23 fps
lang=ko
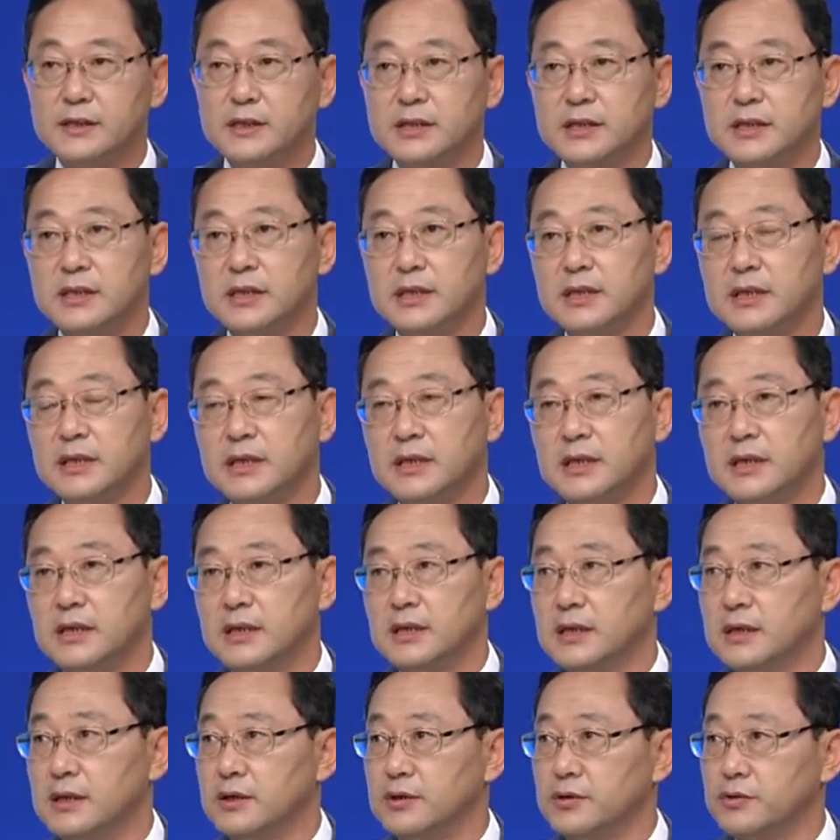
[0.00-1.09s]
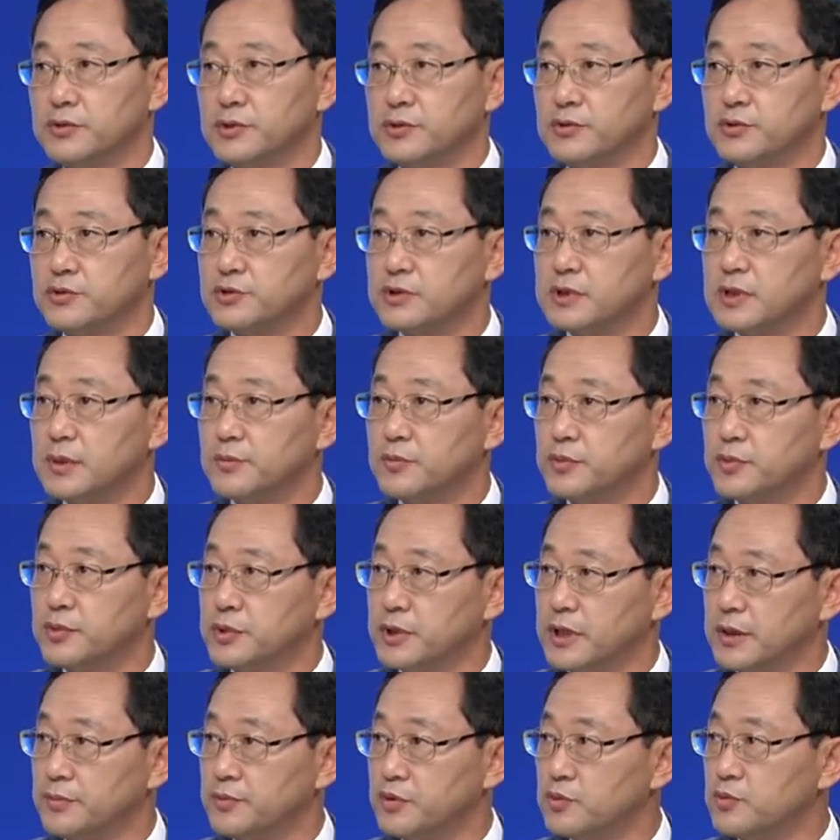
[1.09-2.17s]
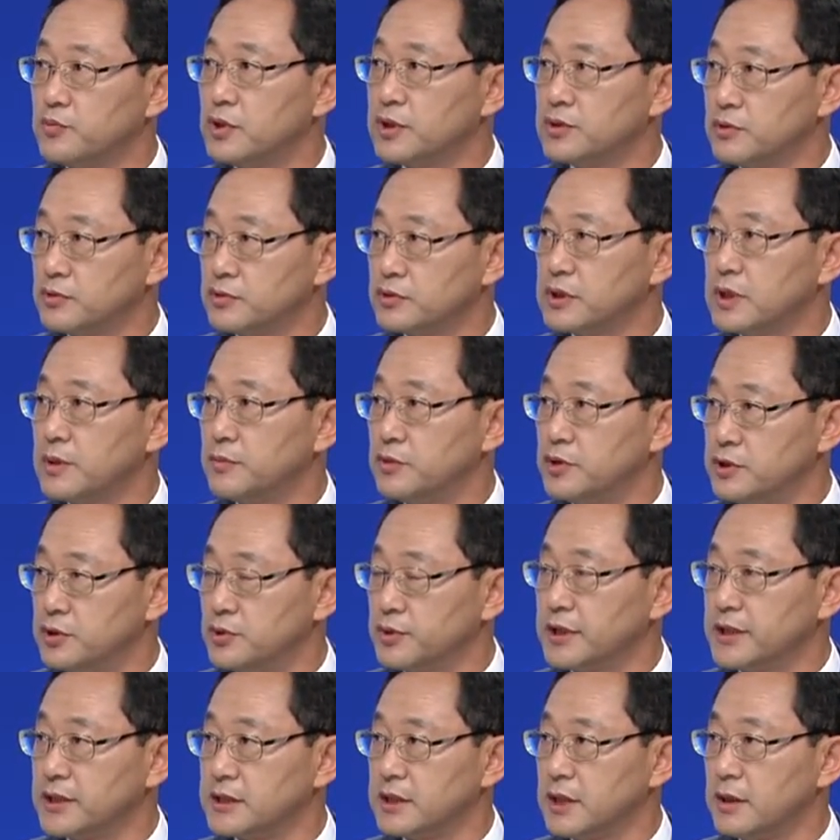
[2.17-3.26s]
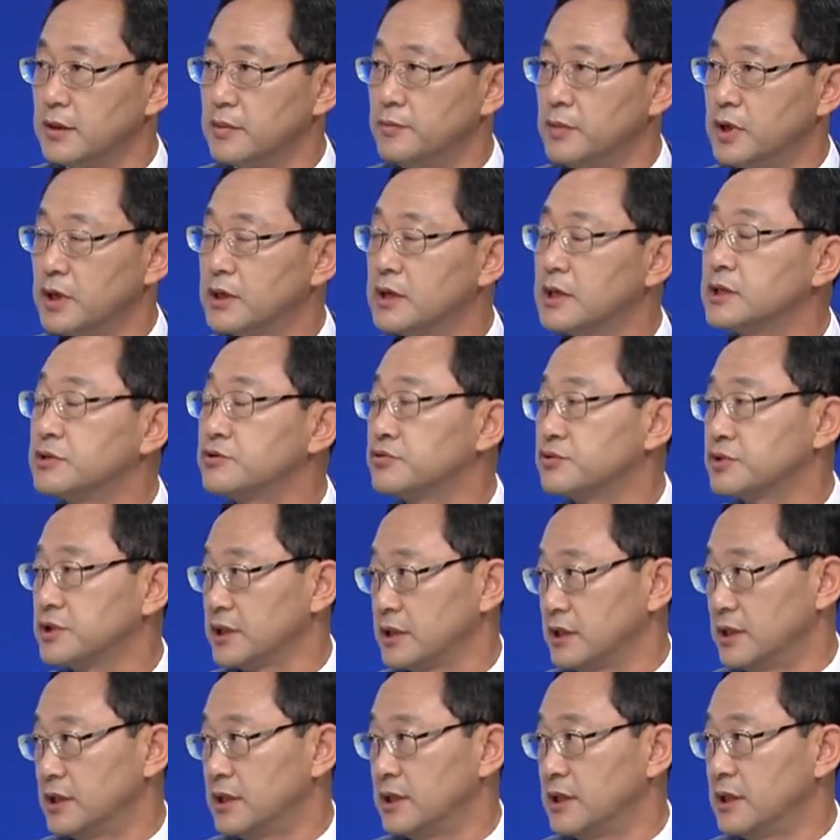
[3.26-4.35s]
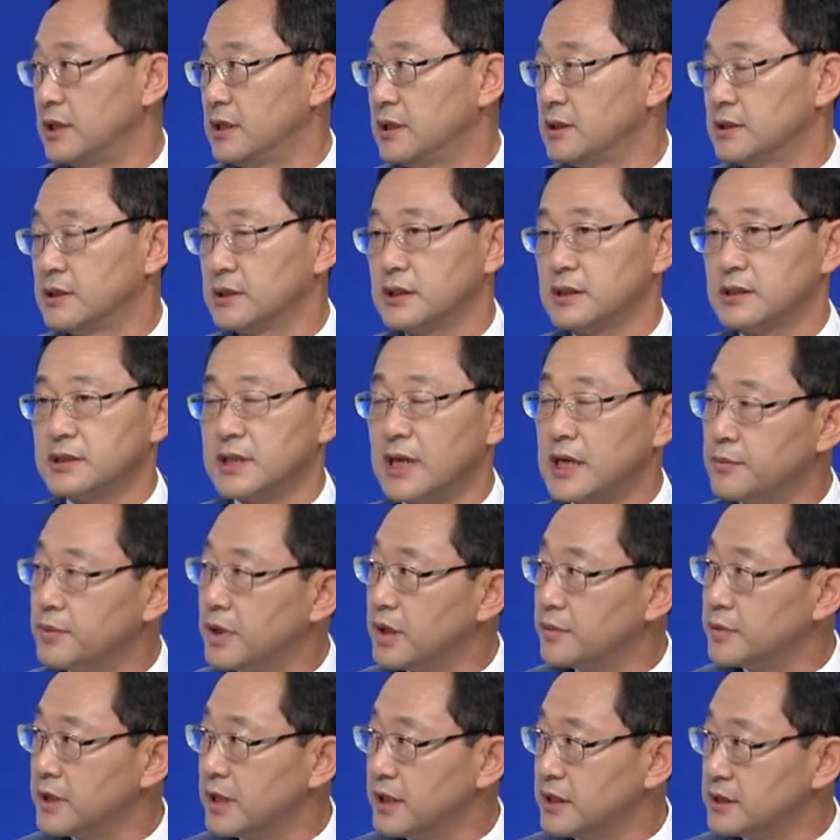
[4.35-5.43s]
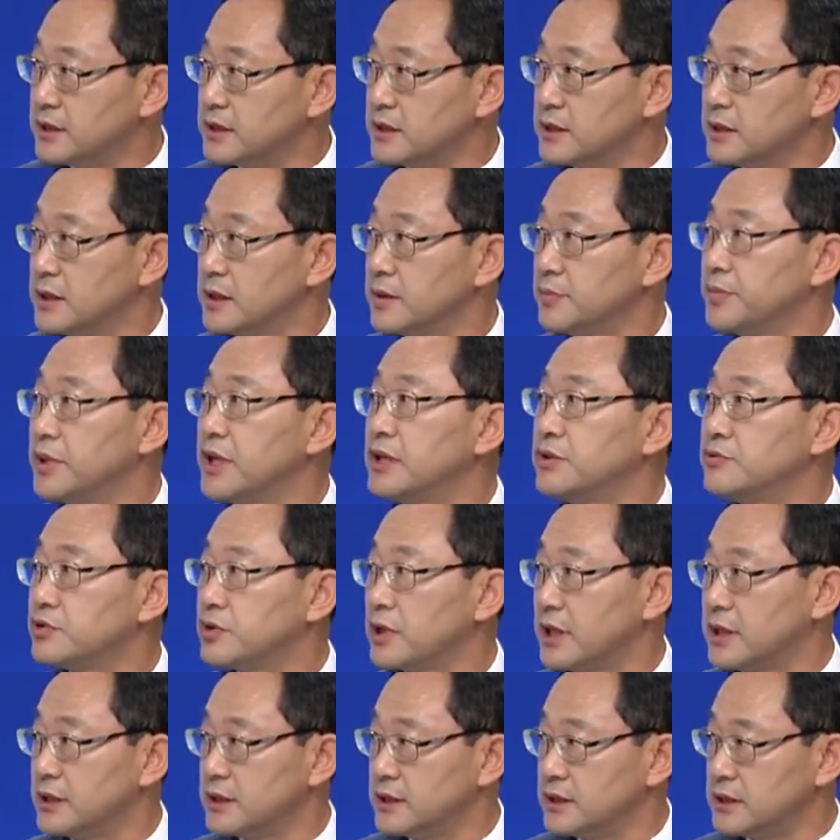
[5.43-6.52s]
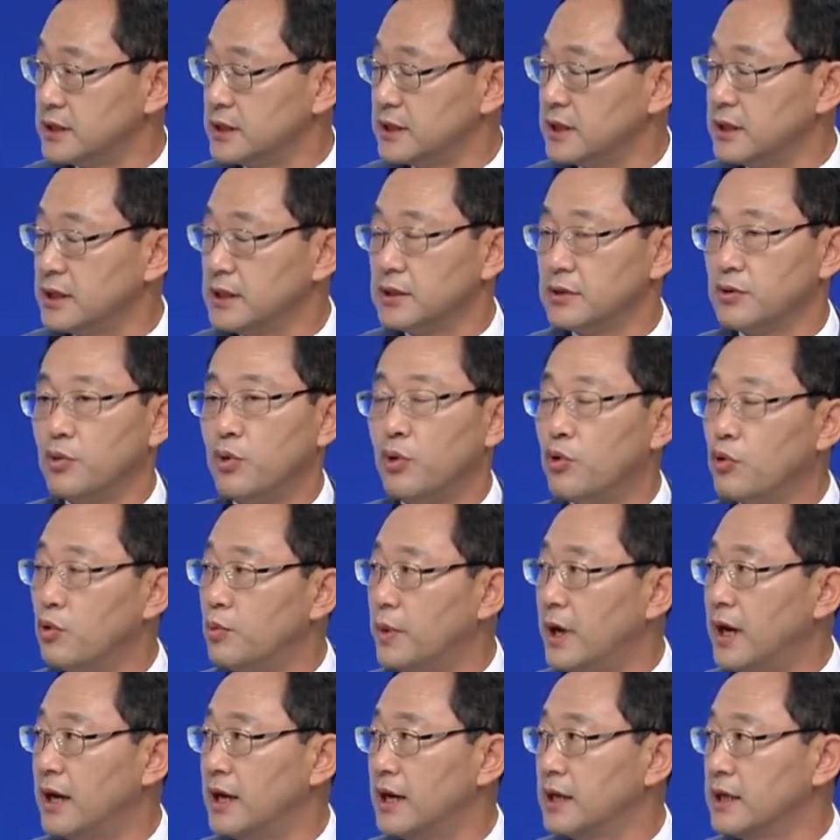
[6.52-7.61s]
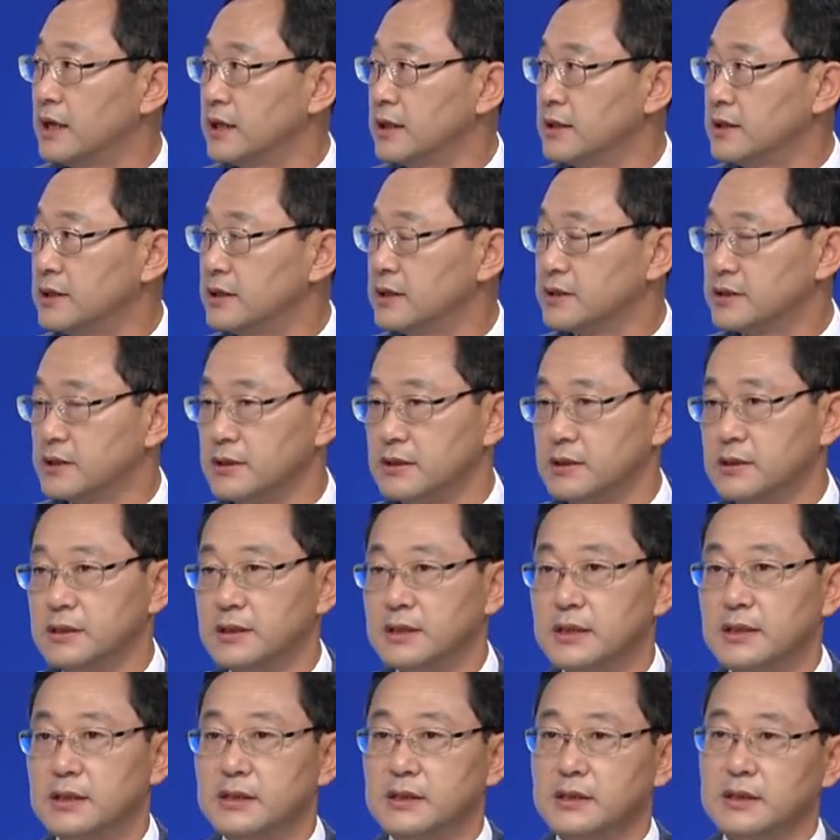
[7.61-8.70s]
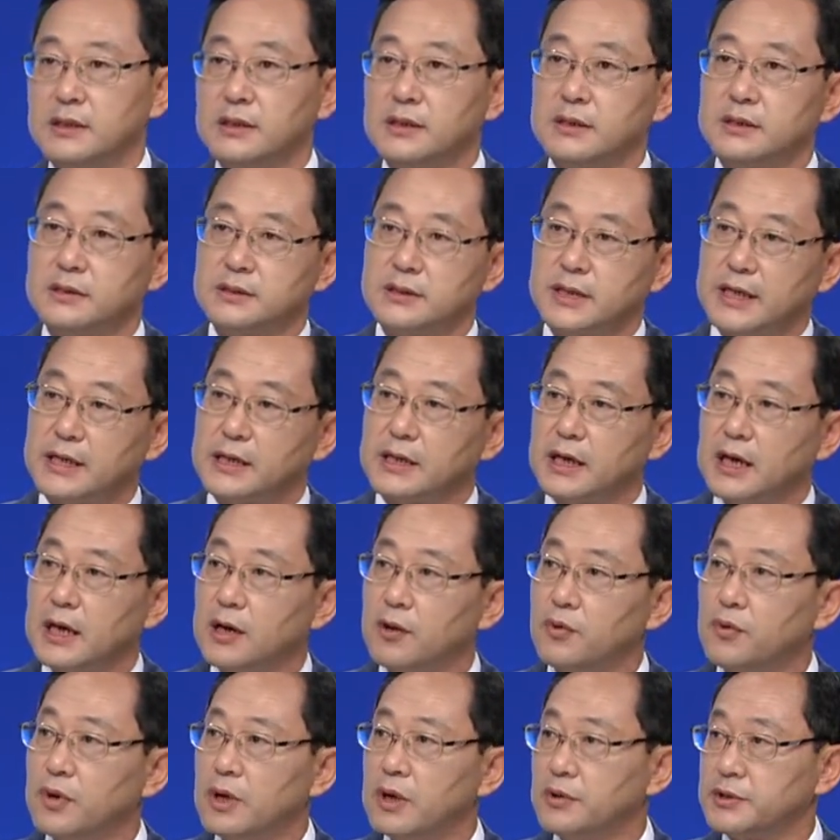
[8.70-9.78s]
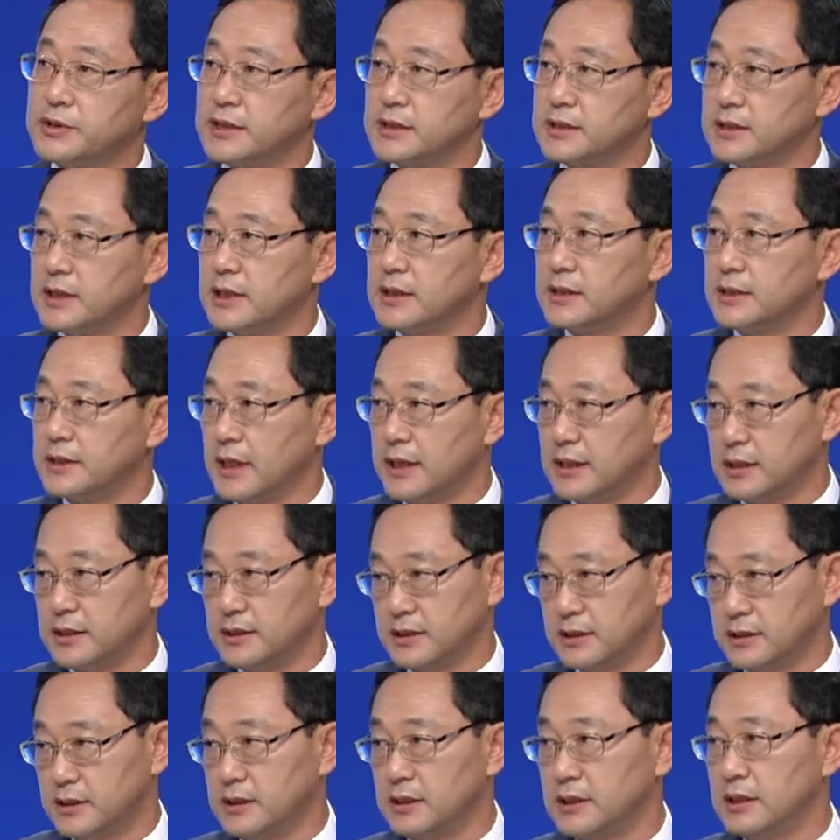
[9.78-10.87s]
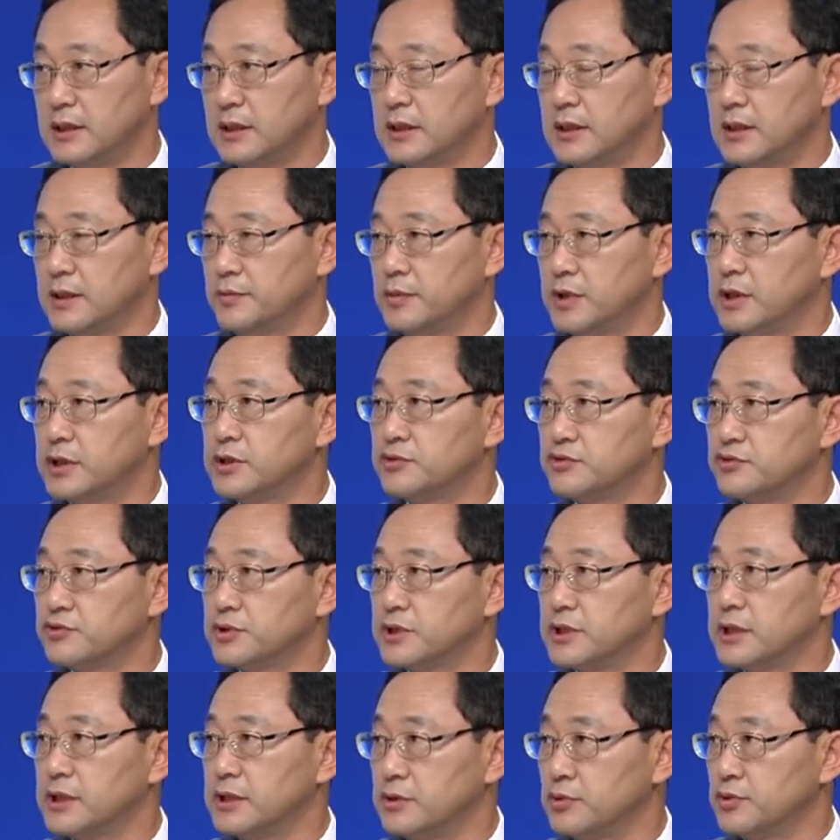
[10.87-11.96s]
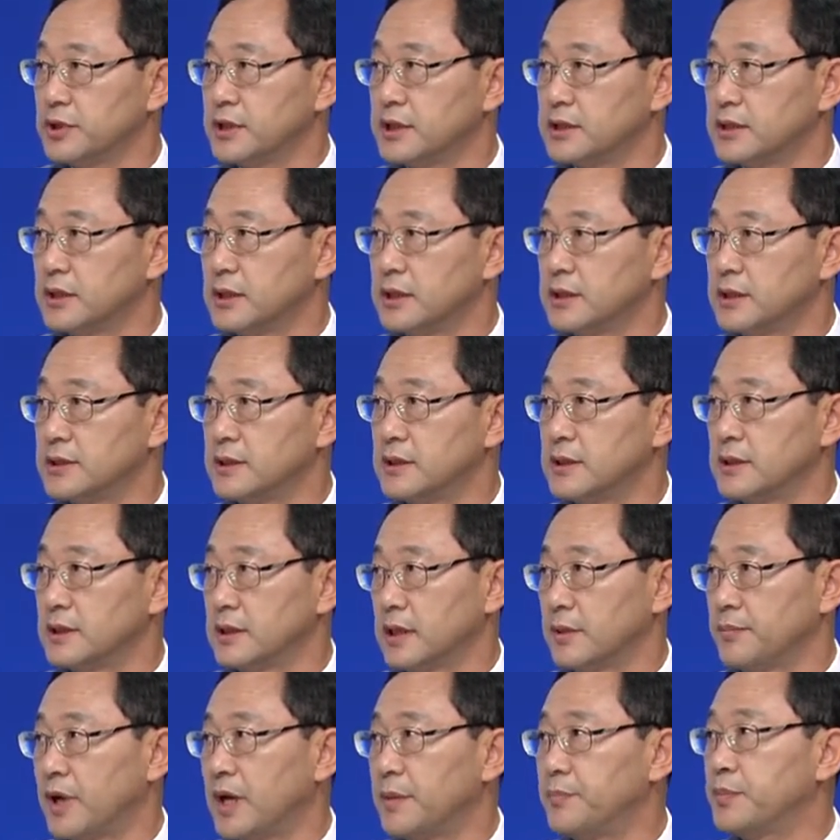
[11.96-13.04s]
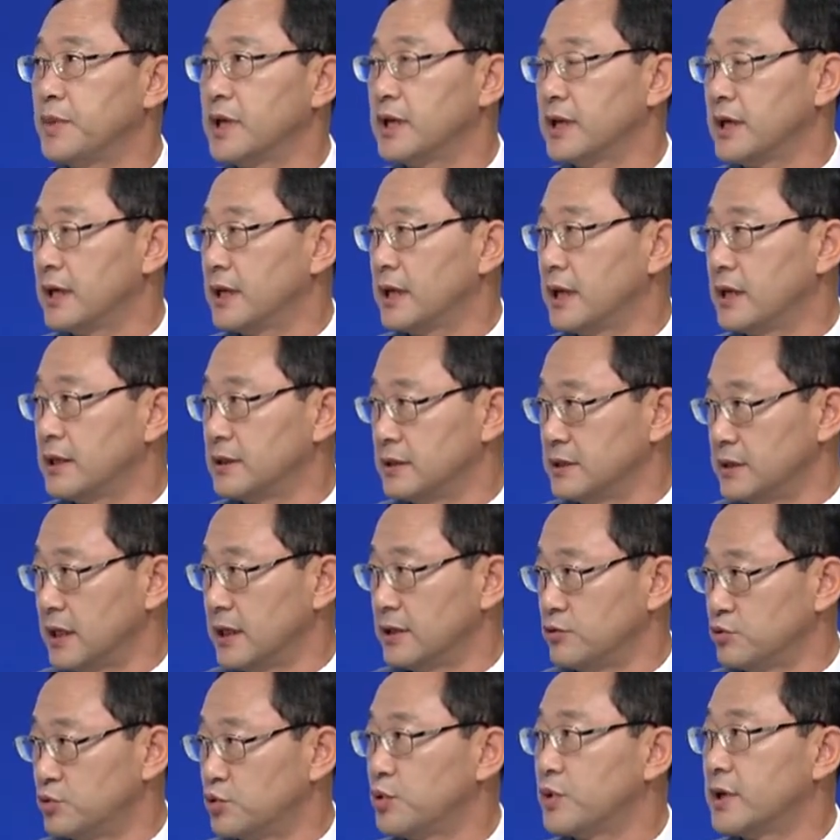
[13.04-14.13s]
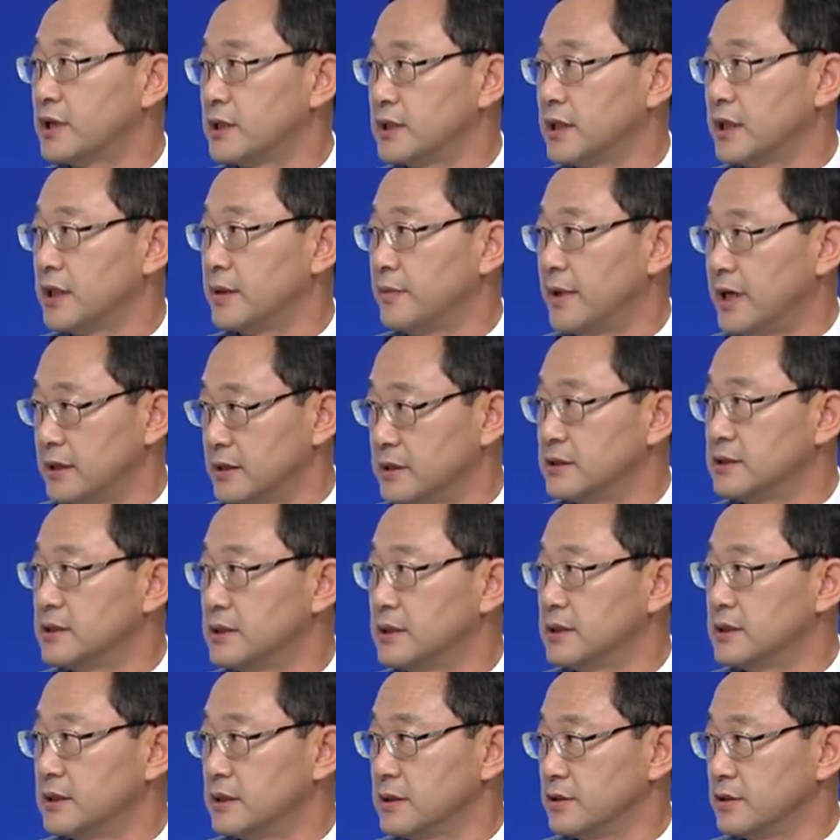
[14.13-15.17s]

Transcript: 특히 어, 우리 농수산물의 풍부한 농수산물 이용해서 먹거리 축제를 특히 쌀밥이랄지 배추랄지 고구마 이런 것들 어, 잘 가공하고 생산한 것들을 먹거리 축제 에 이용해서 이게 판매하는데 유통하는데 많은